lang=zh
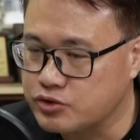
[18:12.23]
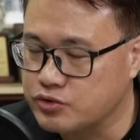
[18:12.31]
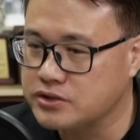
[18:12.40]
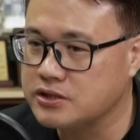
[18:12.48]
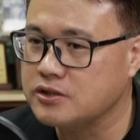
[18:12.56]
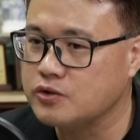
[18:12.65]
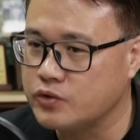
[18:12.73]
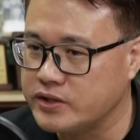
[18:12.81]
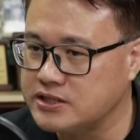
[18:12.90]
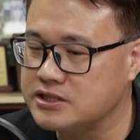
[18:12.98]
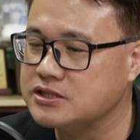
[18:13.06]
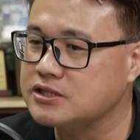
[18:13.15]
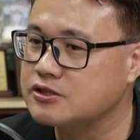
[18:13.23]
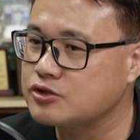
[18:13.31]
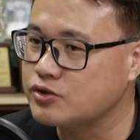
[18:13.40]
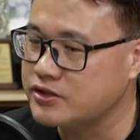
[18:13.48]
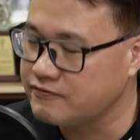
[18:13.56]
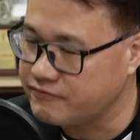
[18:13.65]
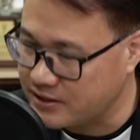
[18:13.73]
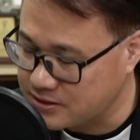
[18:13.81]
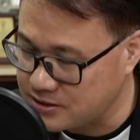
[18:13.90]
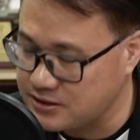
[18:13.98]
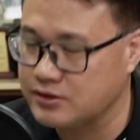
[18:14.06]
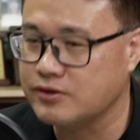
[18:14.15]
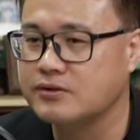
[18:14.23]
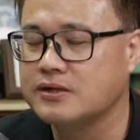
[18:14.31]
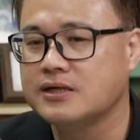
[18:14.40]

出一个微型的水力发电系统。